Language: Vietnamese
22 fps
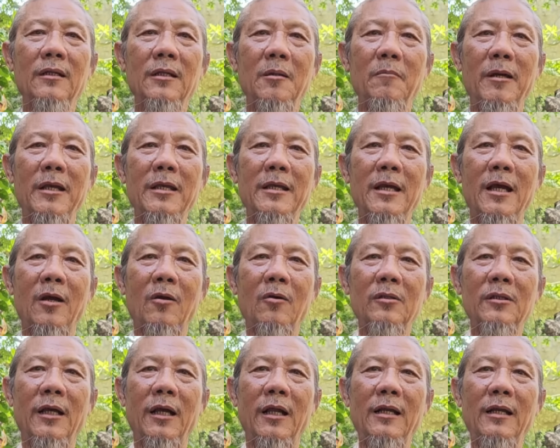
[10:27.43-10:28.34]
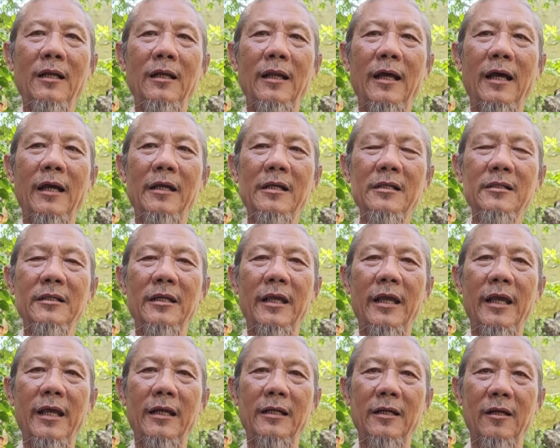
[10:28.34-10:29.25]
Thì bây giờ có thể là
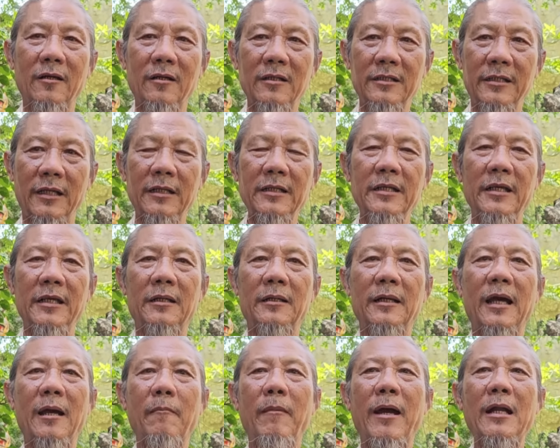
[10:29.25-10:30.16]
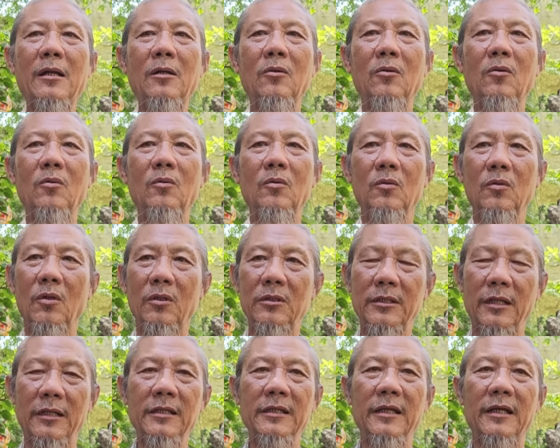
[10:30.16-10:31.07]
Israel nó sẽ diệt Hamas luôn,
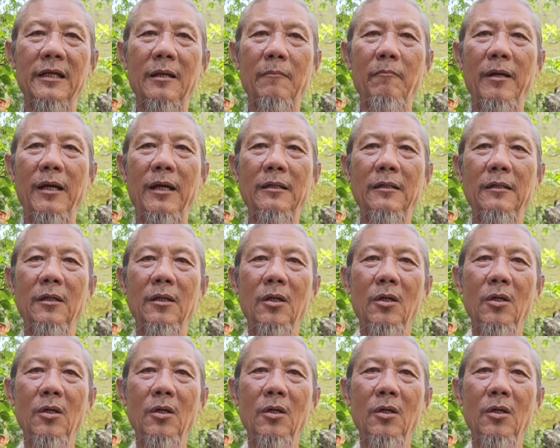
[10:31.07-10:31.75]
nó sẽ diệt Hamas.